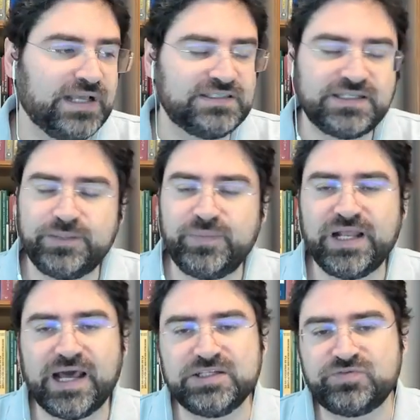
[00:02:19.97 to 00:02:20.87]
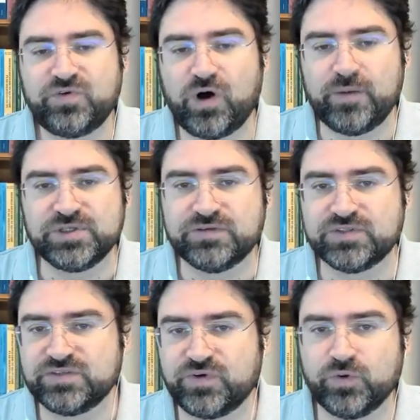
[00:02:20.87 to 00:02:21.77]
E aí você tem milhares de formas. Né?
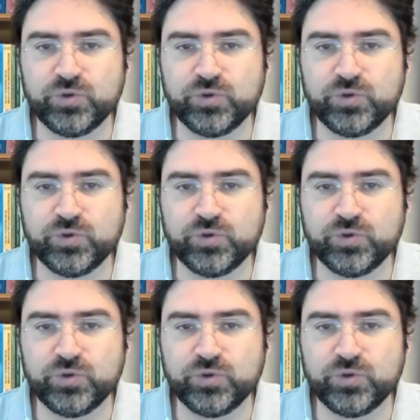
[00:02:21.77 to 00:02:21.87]
Você falou